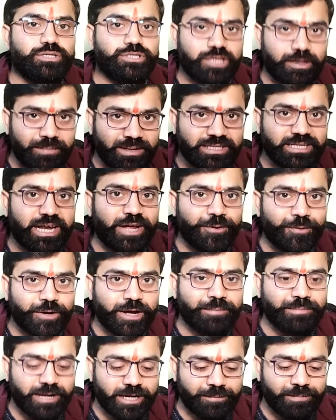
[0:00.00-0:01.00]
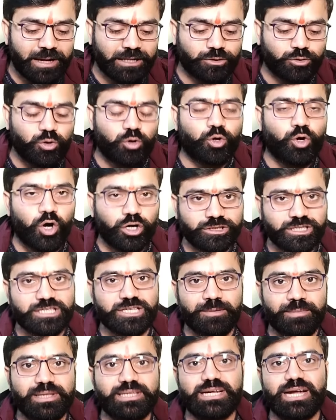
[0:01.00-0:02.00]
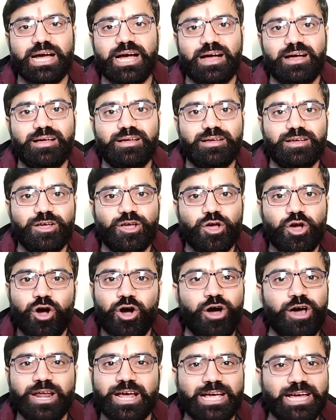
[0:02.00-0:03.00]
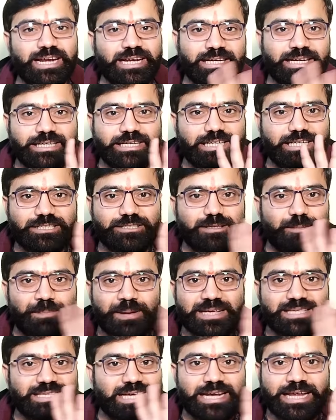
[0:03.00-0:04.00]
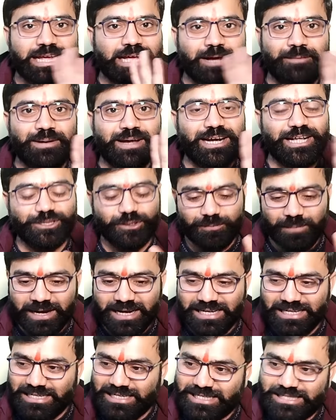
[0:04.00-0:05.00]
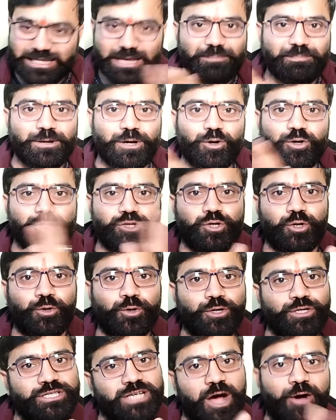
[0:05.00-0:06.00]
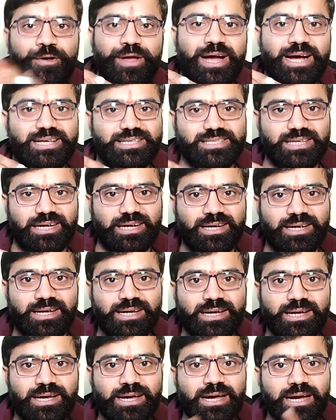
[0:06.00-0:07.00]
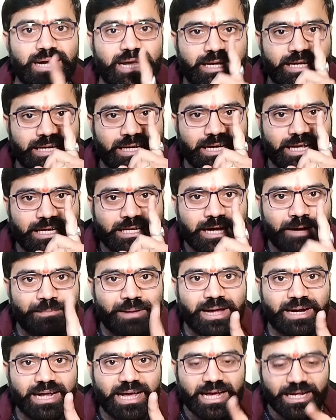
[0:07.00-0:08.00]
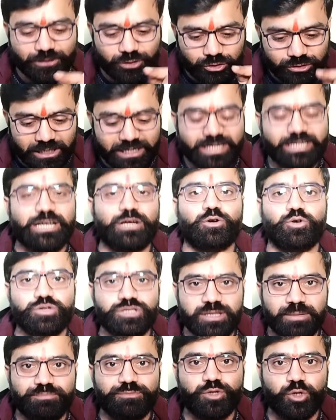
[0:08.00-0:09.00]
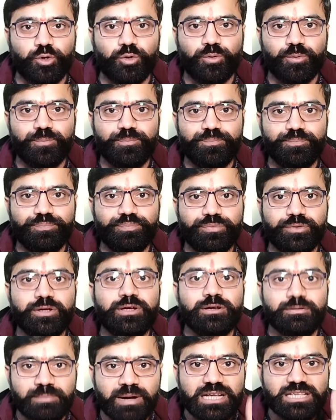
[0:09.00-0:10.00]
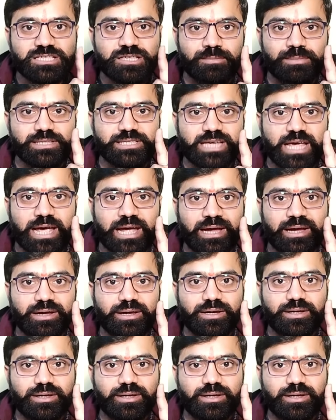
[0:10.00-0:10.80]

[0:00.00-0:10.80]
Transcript: समझ रहे होंगे मेरी बात को गौर से समझना और अगर इंटरनेट से पैसा नहीं कमाना तो भाई स्किप करो छोड़ो जाओ यहां से लेकिन अगर कमाना है तो तरीके को समझो बात समझ गए